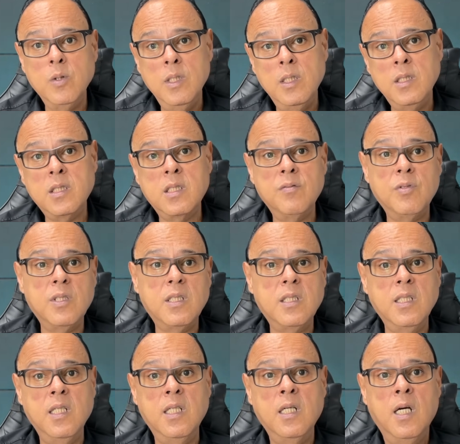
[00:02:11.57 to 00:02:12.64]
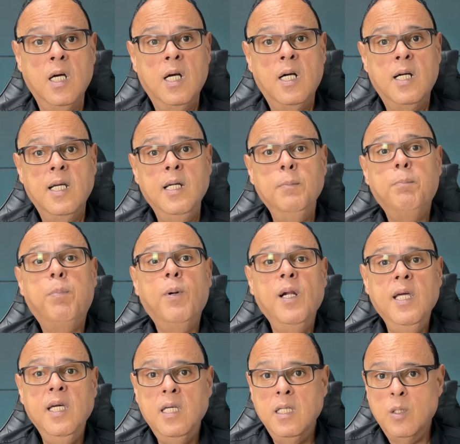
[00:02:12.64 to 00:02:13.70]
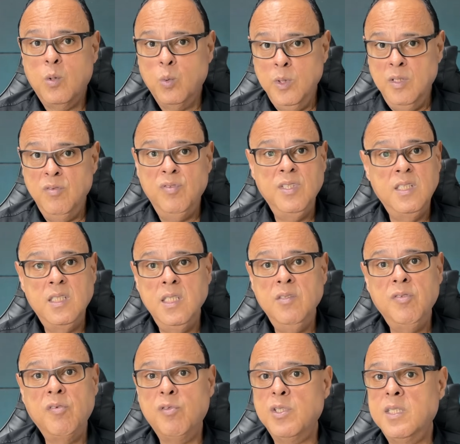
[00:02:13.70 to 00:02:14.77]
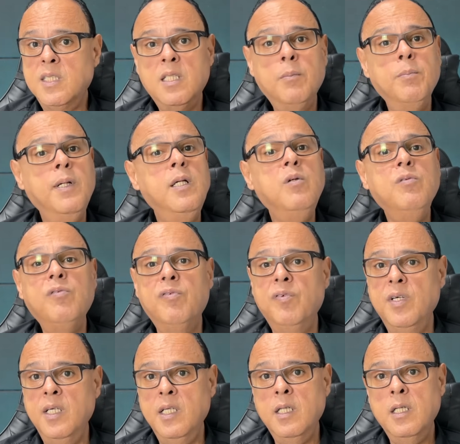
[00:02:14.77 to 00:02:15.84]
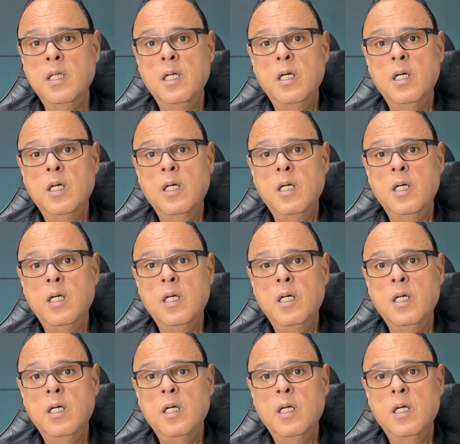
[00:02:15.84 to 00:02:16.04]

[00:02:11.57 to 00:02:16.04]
E antes que você implique com o invisível, você também não vê